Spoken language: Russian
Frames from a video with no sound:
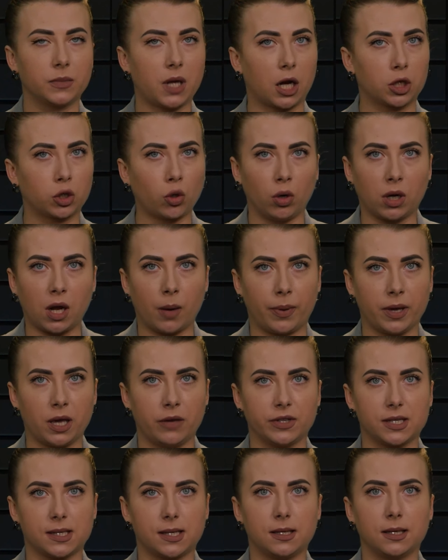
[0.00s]
Как только
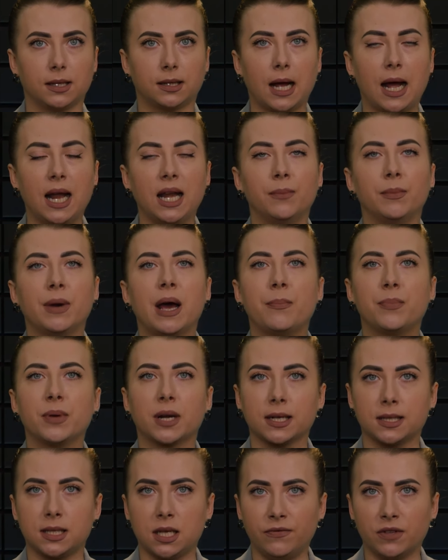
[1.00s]
появятся детали, мы
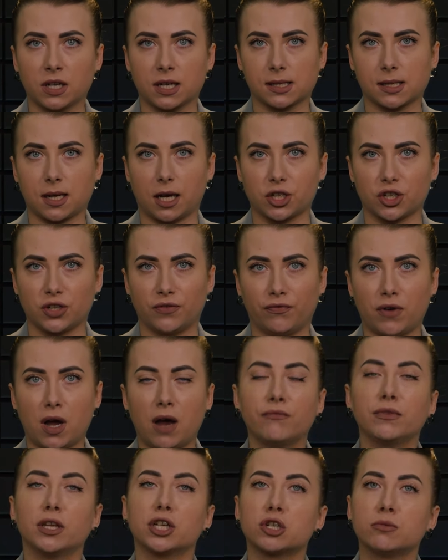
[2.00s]
оперативно расскажем
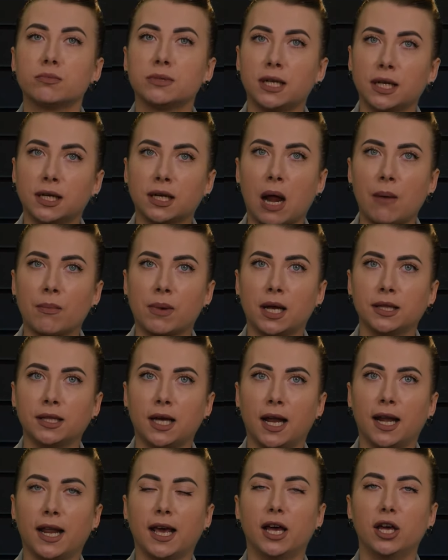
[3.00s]
вам в нашем
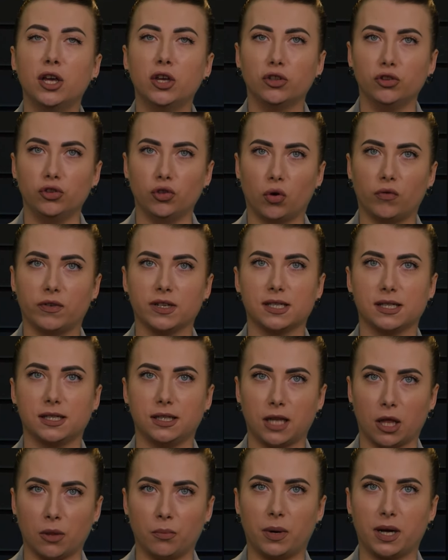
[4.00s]
телеграм-канале «Новости
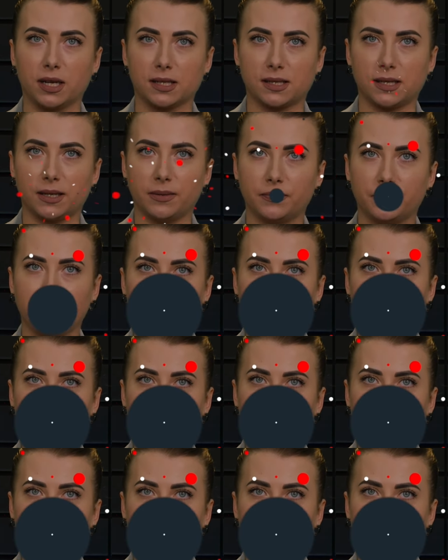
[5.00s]
Донбасса».